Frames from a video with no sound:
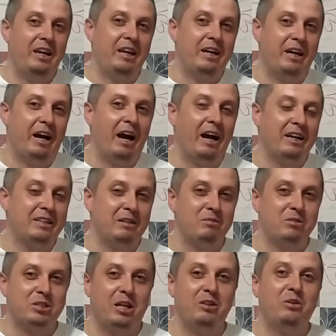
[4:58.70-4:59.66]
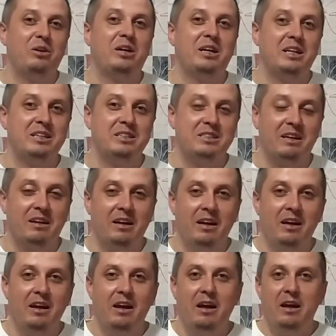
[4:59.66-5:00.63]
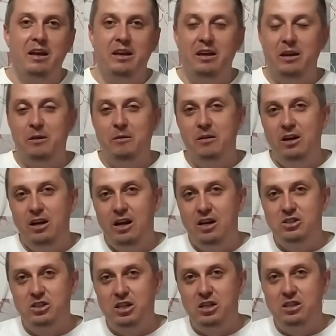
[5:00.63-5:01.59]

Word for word: или как там шалохается. И лещ